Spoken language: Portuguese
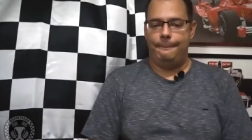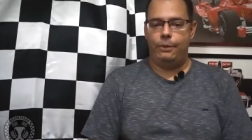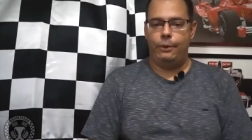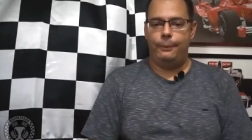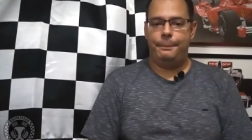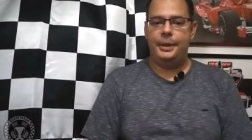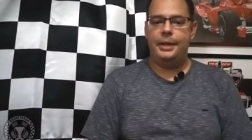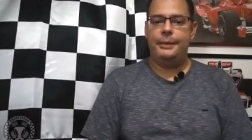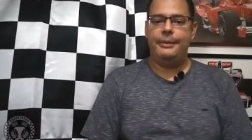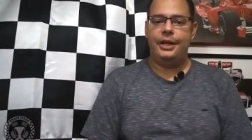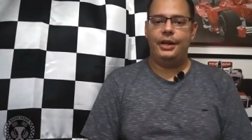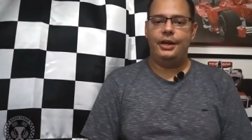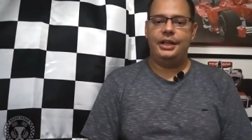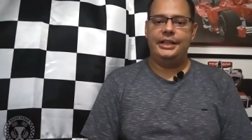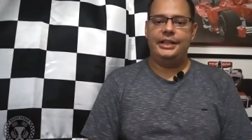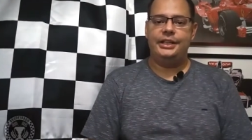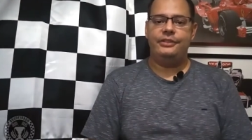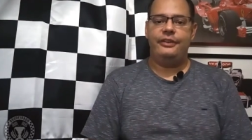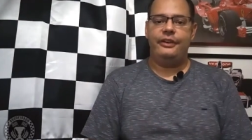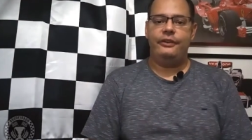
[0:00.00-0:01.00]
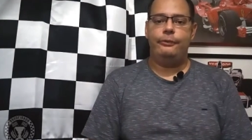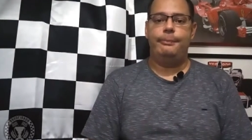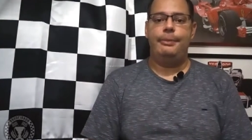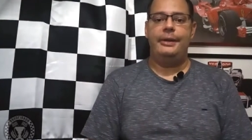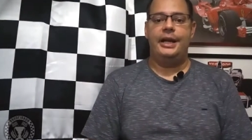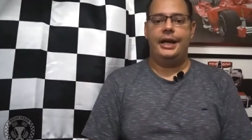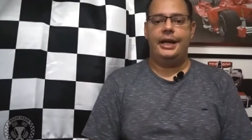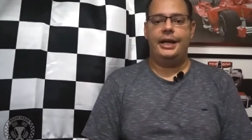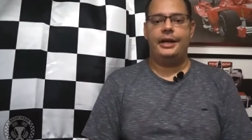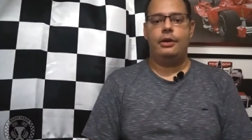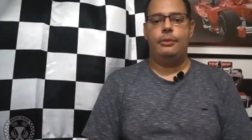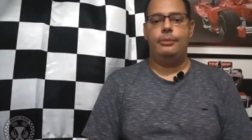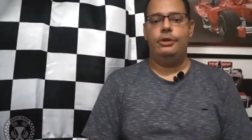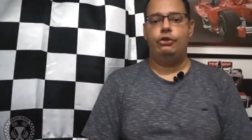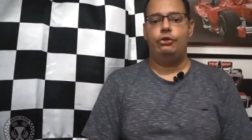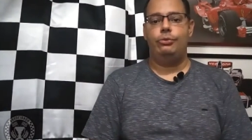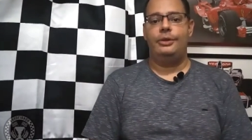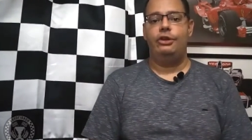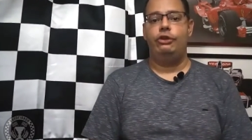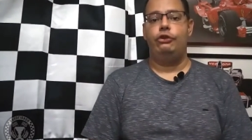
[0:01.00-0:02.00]
Bom, primeiro a gente vai esperar
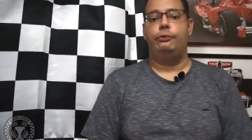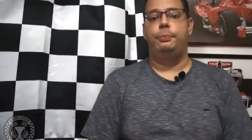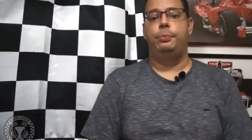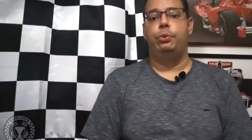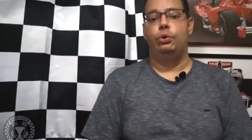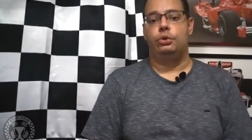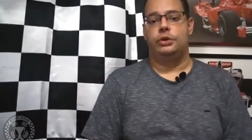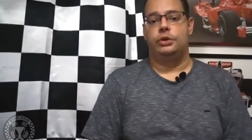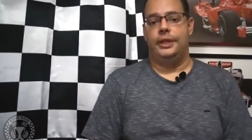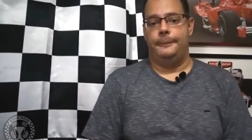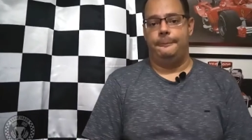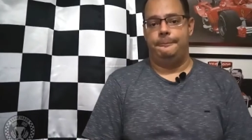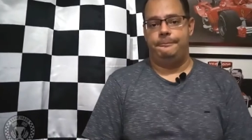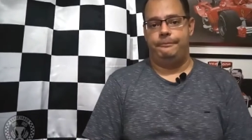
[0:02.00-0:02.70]
realmente uma disputa.